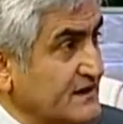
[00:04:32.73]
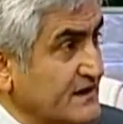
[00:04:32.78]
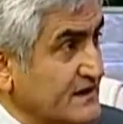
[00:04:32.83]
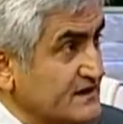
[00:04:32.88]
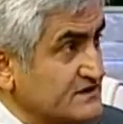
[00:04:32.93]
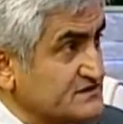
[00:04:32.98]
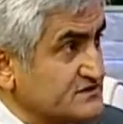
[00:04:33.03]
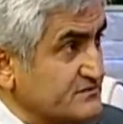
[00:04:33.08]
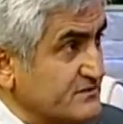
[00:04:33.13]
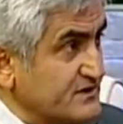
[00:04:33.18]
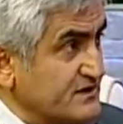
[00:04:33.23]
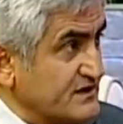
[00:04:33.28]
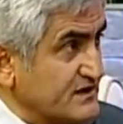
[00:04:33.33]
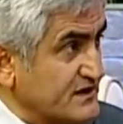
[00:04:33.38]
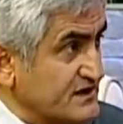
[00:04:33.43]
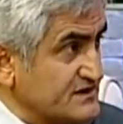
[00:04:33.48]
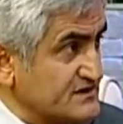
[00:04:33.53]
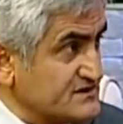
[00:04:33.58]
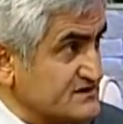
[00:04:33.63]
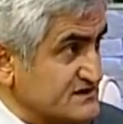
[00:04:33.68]
araştırmalarda
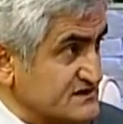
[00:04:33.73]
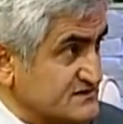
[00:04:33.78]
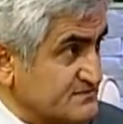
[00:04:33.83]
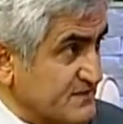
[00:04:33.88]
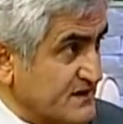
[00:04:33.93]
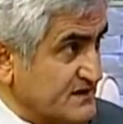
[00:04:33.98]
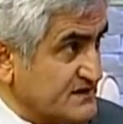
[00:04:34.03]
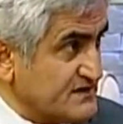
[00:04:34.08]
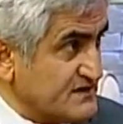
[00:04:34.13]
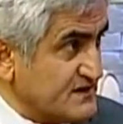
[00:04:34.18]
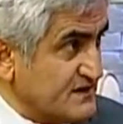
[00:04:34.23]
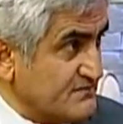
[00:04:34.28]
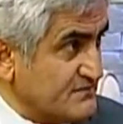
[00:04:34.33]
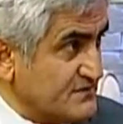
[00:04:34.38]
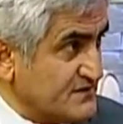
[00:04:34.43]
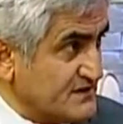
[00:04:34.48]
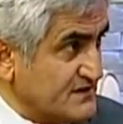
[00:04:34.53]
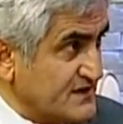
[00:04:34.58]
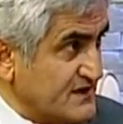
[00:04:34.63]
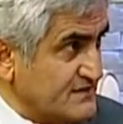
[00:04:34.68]
etkisi ispat edilen
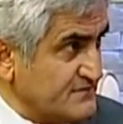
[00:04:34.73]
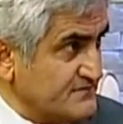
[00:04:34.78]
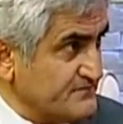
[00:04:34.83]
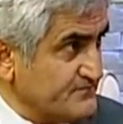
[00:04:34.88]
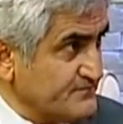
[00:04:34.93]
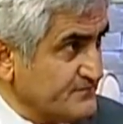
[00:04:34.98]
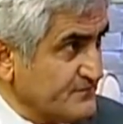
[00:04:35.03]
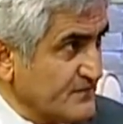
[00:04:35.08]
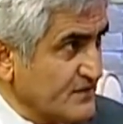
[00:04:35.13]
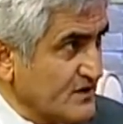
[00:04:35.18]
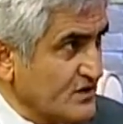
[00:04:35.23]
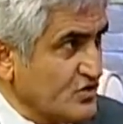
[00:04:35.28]
bitkiler, hı hı.